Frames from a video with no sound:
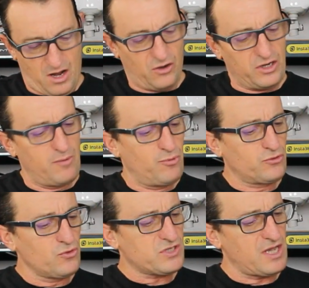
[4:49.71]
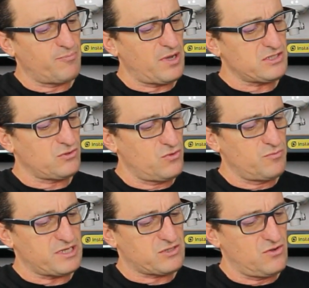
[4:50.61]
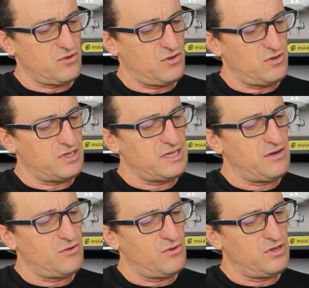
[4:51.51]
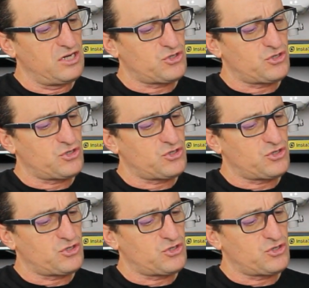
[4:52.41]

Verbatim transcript: Alors il est plutôt sympa ce drone parce que il, euh,